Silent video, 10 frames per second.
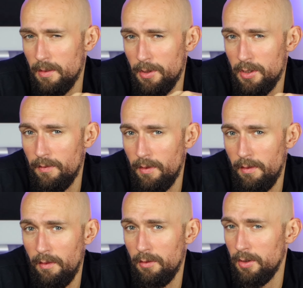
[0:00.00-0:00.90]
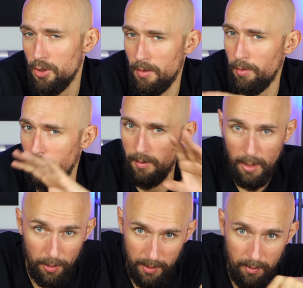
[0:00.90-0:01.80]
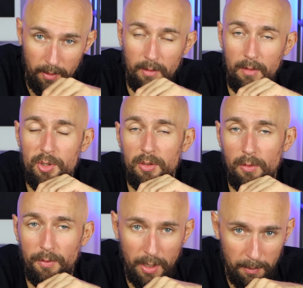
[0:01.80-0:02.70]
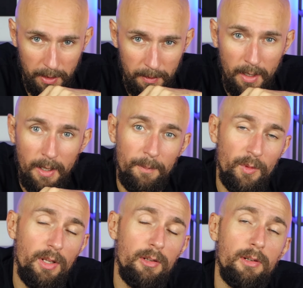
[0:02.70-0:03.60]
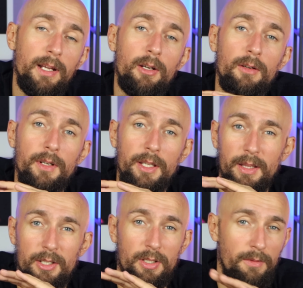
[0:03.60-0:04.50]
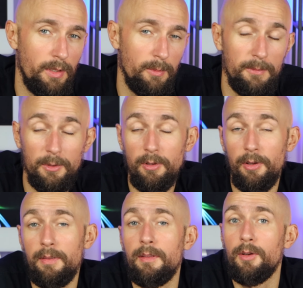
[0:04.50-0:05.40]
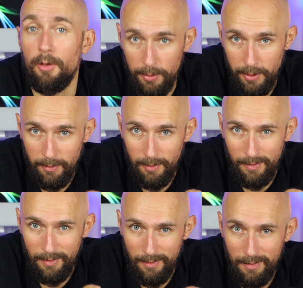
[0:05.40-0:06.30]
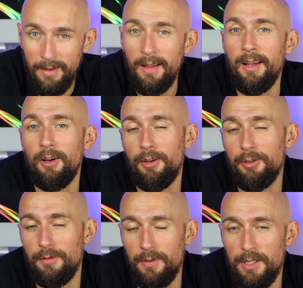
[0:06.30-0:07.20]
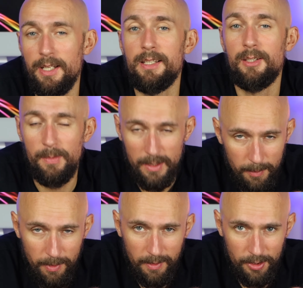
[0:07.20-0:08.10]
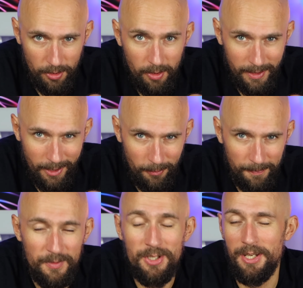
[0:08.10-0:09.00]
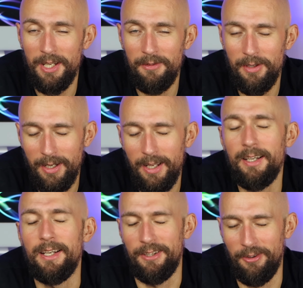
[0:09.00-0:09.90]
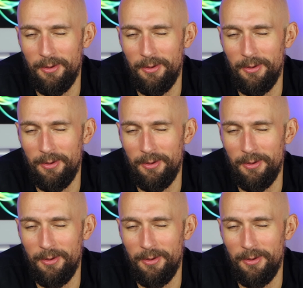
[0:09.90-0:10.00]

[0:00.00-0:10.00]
zapraszam Was do naszych pozostałych recenzji sprzętów Realme, no i do lajkowania naszych filmów, bo to jest koniec recenzji. I oczywiście subskrypcji naszego kanału. Dzięki wielkie i do